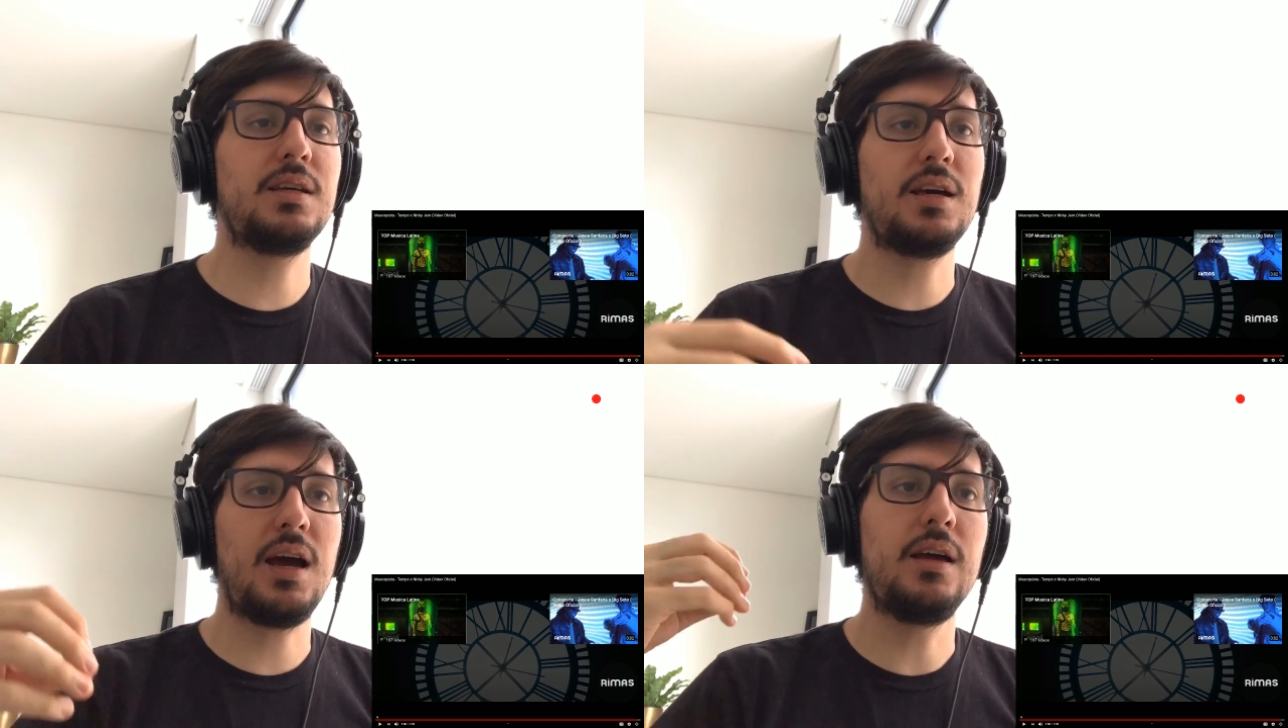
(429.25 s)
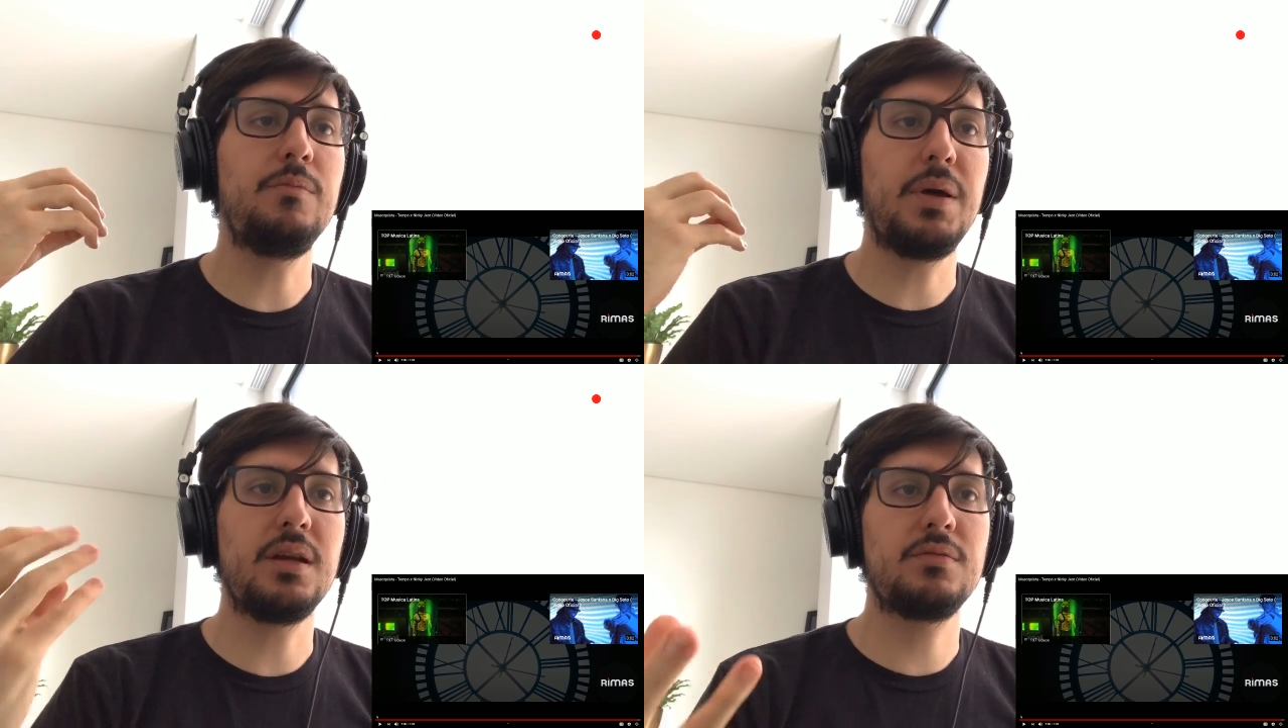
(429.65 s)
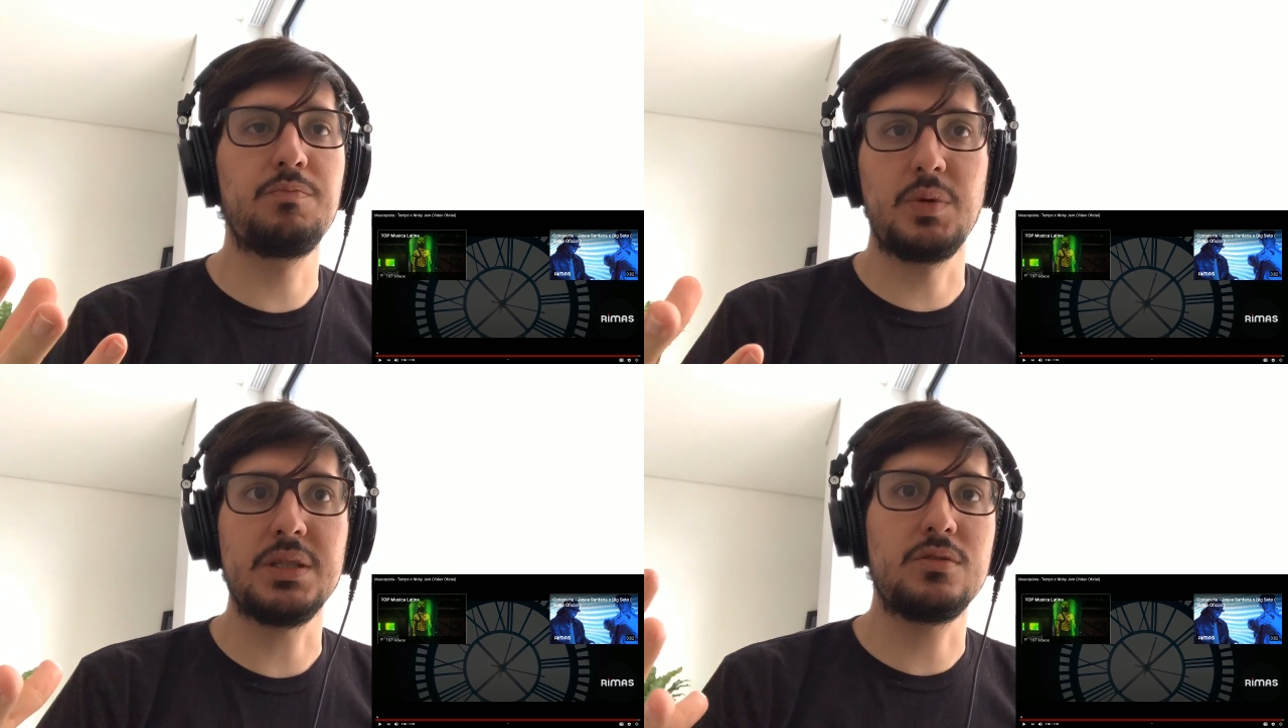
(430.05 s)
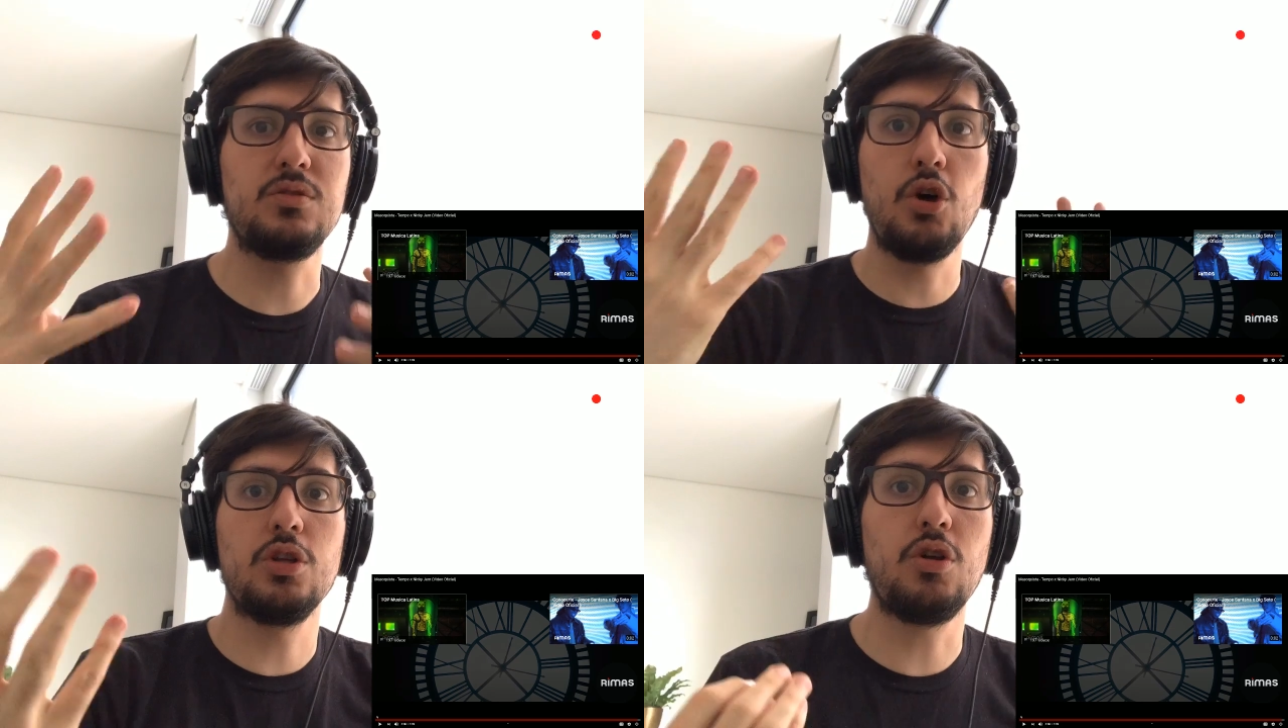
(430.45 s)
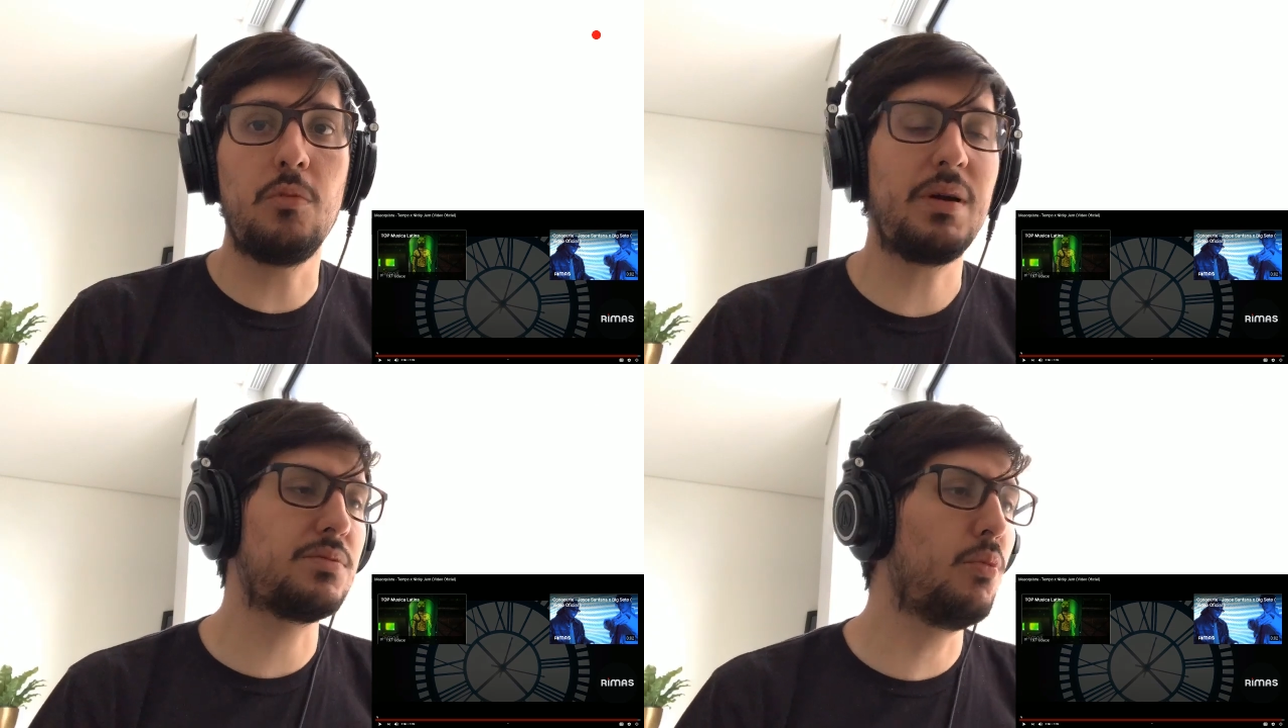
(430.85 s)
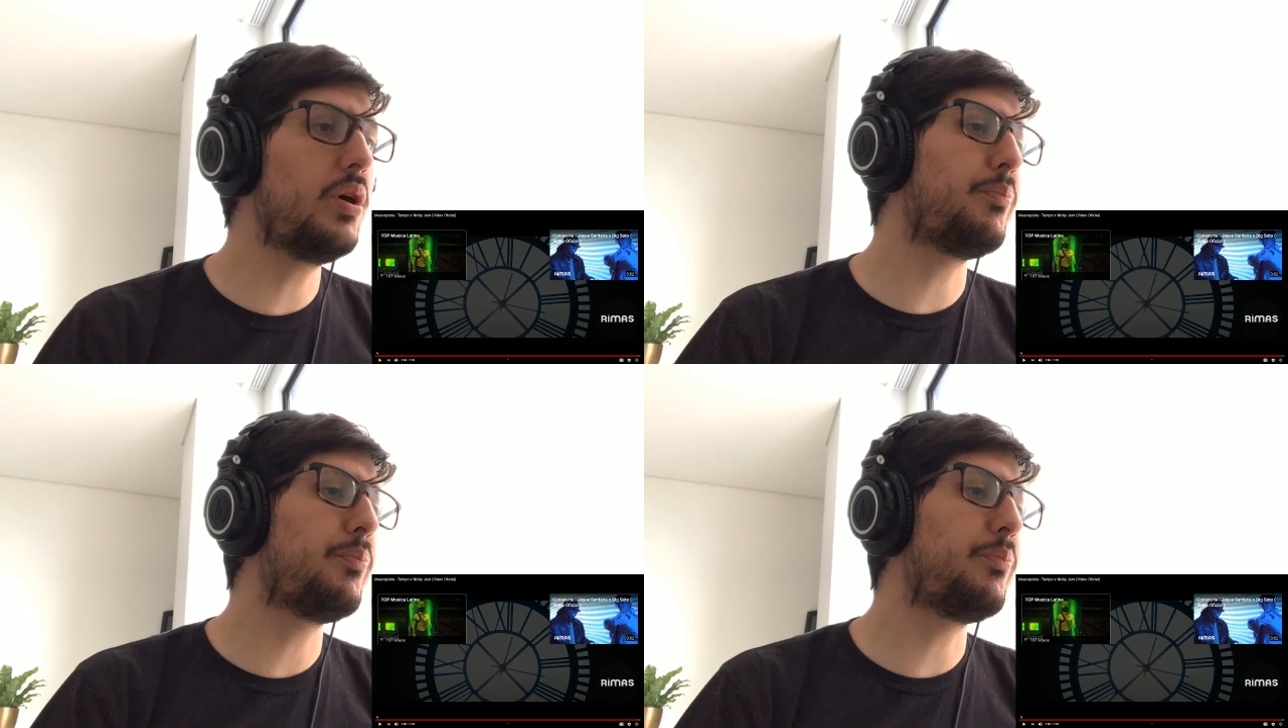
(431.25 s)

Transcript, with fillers: Eh, hay pues dos nombres muy